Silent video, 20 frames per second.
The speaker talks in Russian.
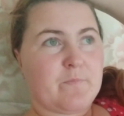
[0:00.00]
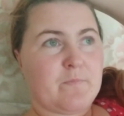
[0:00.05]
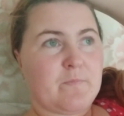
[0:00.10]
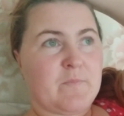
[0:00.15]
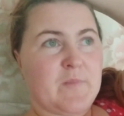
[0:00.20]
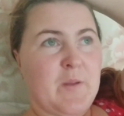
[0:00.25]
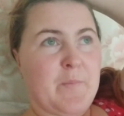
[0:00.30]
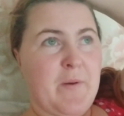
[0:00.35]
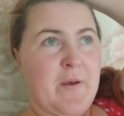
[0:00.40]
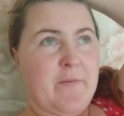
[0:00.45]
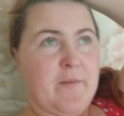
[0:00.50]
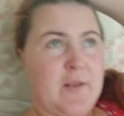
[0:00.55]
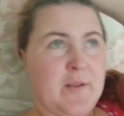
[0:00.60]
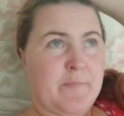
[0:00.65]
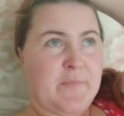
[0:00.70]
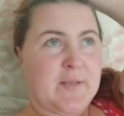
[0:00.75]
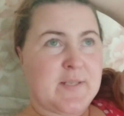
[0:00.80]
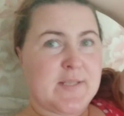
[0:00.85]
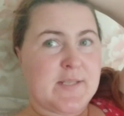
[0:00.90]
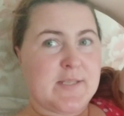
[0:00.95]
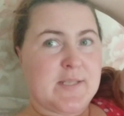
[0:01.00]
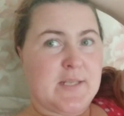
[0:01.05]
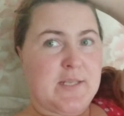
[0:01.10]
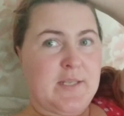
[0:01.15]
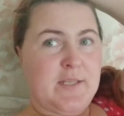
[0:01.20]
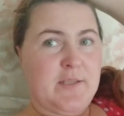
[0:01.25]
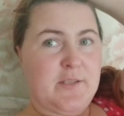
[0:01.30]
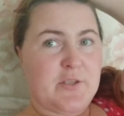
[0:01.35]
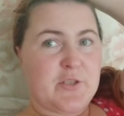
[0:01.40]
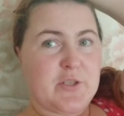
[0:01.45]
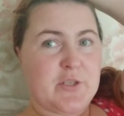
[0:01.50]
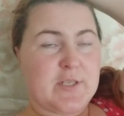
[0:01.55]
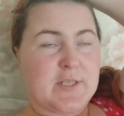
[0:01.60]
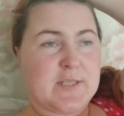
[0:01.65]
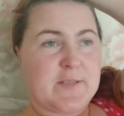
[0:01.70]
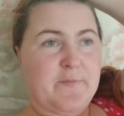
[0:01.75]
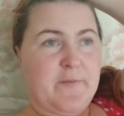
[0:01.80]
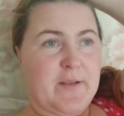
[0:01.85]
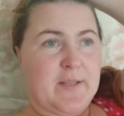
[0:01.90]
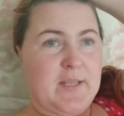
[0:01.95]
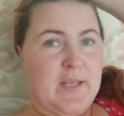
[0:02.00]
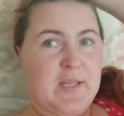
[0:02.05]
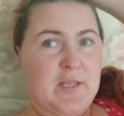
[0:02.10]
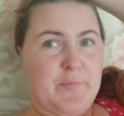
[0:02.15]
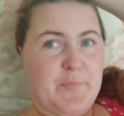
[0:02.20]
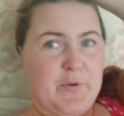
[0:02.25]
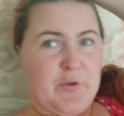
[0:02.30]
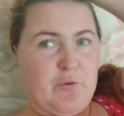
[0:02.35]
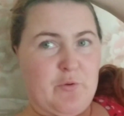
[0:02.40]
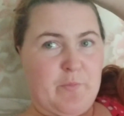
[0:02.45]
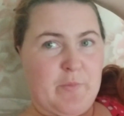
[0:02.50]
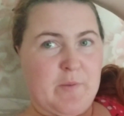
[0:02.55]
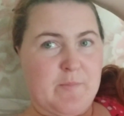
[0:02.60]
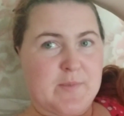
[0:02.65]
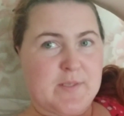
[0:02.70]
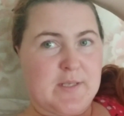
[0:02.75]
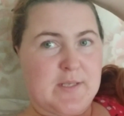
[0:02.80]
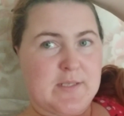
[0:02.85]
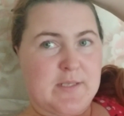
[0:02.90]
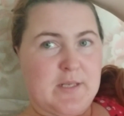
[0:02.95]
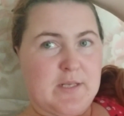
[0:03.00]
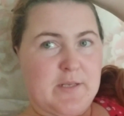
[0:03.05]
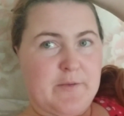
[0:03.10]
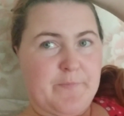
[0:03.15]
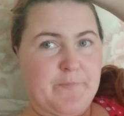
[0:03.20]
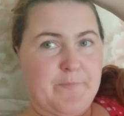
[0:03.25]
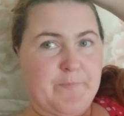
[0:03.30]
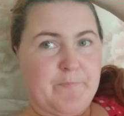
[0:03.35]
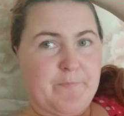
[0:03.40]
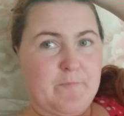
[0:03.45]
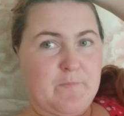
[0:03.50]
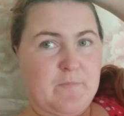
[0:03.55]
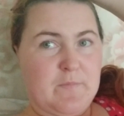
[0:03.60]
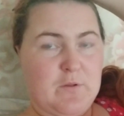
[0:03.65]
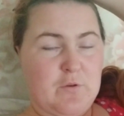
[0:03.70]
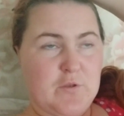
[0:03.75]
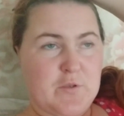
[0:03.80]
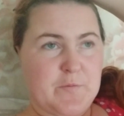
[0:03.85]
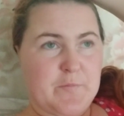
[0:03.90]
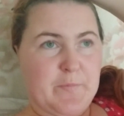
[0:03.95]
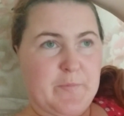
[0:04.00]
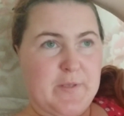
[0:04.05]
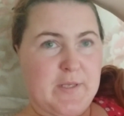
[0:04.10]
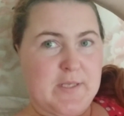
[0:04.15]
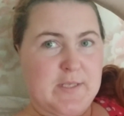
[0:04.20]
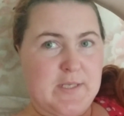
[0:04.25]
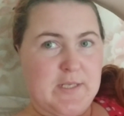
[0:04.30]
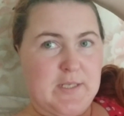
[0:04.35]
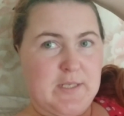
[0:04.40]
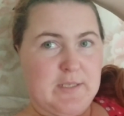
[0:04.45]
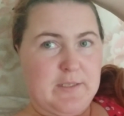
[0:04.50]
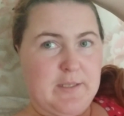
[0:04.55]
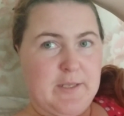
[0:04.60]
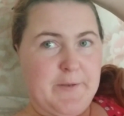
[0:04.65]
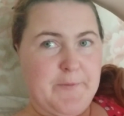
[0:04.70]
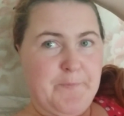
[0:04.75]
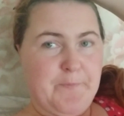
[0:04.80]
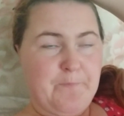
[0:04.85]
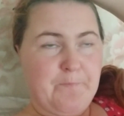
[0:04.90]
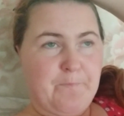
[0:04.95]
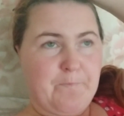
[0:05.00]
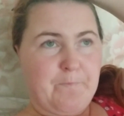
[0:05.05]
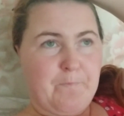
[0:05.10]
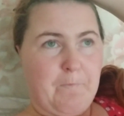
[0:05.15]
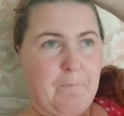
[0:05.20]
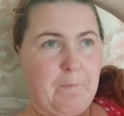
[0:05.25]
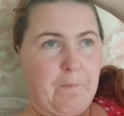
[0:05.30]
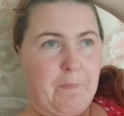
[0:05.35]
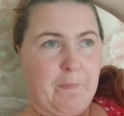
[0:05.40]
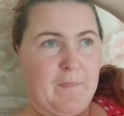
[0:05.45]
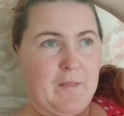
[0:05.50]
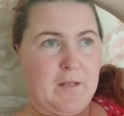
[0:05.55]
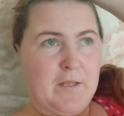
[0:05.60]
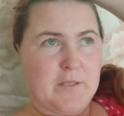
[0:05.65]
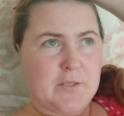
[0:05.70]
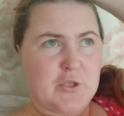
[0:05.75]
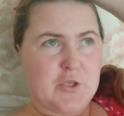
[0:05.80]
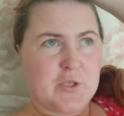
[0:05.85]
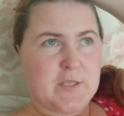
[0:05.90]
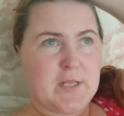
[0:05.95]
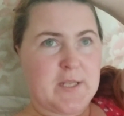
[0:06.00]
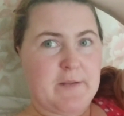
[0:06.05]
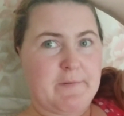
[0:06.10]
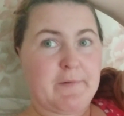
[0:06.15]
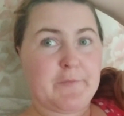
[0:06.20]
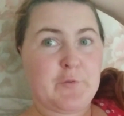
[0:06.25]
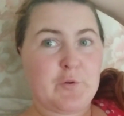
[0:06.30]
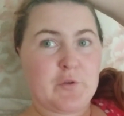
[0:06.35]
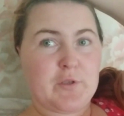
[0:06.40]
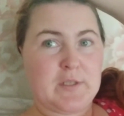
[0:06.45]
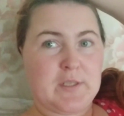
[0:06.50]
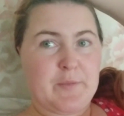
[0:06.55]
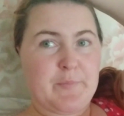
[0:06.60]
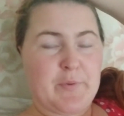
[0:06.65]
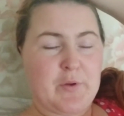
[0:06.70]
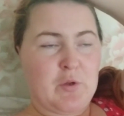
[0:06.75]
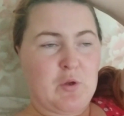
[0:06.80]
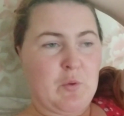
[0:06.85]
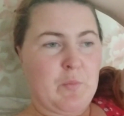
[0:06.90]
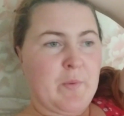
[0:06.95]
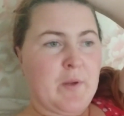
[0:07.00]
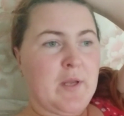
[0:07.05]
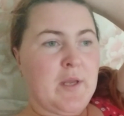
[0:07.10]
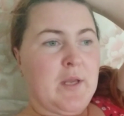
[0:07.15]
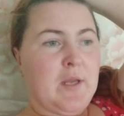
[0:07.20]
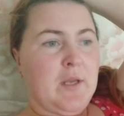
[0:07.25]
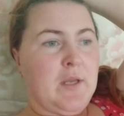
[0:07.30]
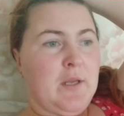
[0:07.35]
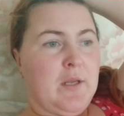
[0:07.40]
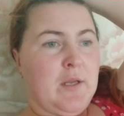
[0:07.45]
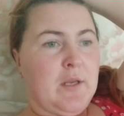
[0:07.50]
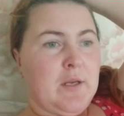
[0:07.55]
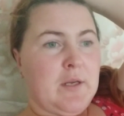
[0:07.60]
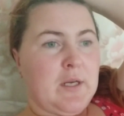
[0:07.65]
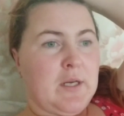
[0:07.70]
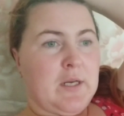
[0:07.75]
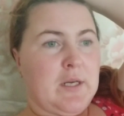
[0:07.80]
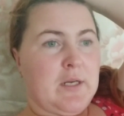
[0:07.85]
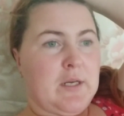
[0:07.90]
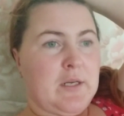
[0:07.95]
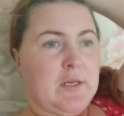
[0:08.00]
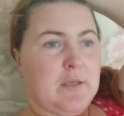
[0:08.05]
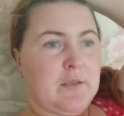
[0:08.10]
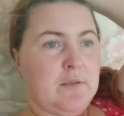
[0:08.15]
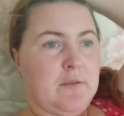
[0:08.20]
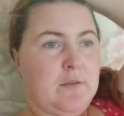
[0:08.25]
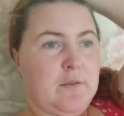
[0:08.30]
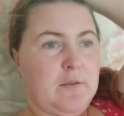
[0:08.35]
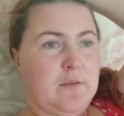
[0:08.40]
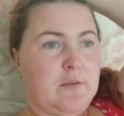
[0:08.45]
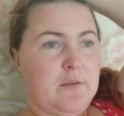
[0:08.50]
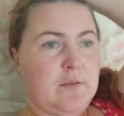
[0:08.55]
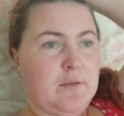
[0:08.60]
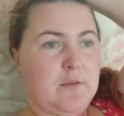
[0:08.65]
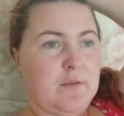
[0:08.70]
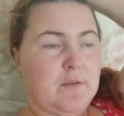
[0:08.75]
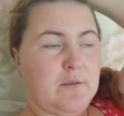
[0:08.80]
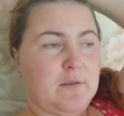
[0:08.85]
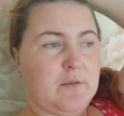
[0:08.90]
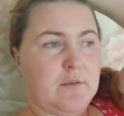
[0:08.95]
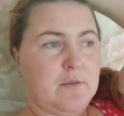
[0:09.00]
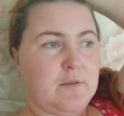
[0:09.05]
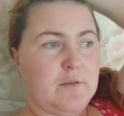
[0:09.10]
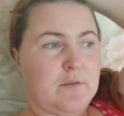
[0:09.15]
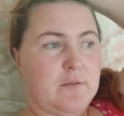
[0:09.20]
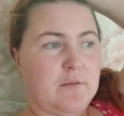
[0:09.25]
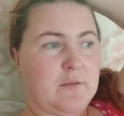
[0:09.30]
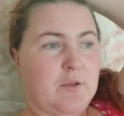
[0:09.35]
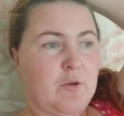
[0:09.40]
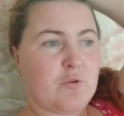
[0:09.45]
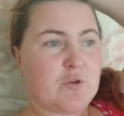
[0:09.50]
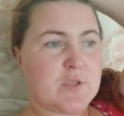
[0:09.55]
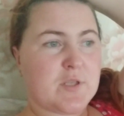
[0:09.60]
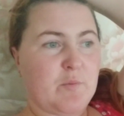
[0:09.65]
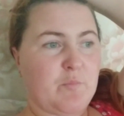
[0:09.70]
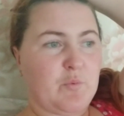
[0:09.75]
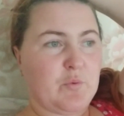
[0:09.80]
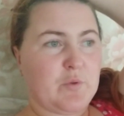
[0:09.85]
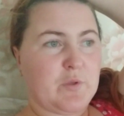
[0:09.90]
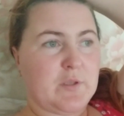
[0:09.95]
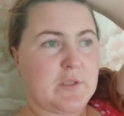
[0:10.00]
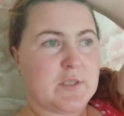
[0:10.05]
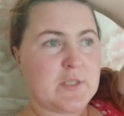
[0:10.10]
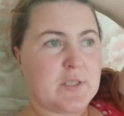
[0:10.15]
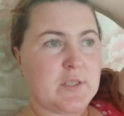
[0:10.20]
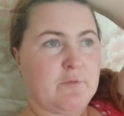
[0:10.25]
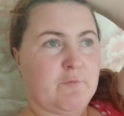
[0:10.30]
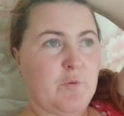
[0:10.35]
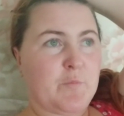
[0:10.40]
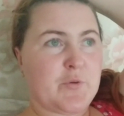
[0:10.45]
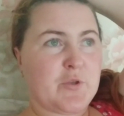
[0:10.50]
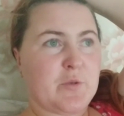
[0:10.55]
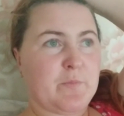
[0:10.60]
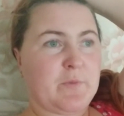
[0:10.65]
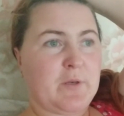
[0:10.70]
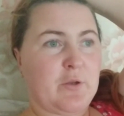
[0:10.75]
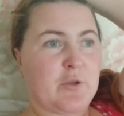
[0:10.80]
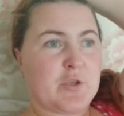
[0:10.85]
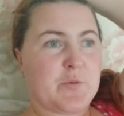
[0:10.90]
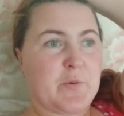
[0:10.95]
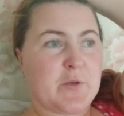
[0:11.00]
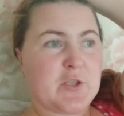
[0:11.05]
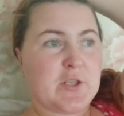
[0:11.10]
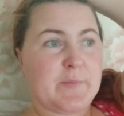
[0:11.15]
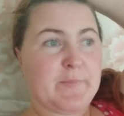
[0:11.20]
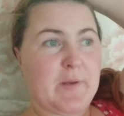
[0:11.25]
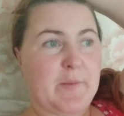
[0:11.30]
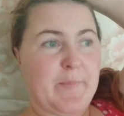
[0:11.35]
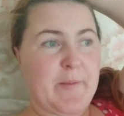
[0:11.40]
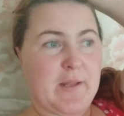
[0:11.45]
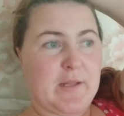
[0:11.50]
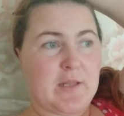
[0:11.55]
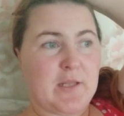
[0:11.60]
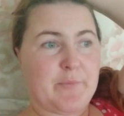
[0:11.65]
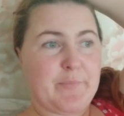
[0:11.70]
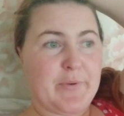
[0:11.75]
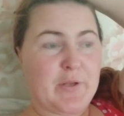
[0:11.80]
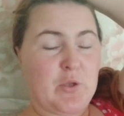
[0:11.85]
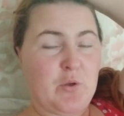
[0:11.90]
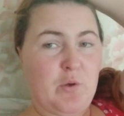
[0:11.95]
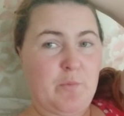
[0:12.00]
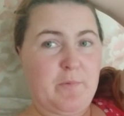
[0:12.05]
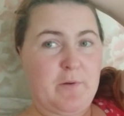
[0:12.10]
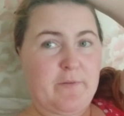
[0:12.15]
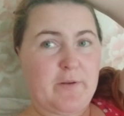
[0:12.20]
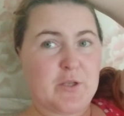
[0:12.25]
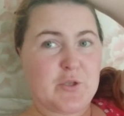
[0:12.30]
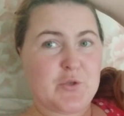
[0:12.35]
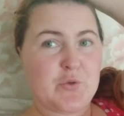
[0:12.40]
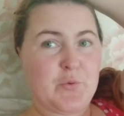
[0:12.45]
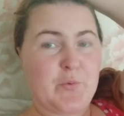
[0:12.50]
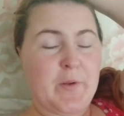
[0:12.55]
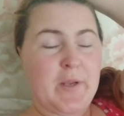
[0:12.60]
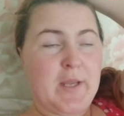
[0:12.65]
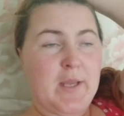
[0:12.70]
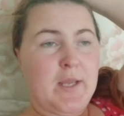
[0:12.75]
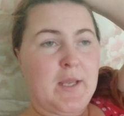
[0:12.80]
Добавили амоксициллин, через два дня на прием нам сказали. То есть в понедельник, да? Э, нет, через три дня, во вторник на прием. А, я уже запуталась. В общем, короче, пошли мы опять на прием к врачу.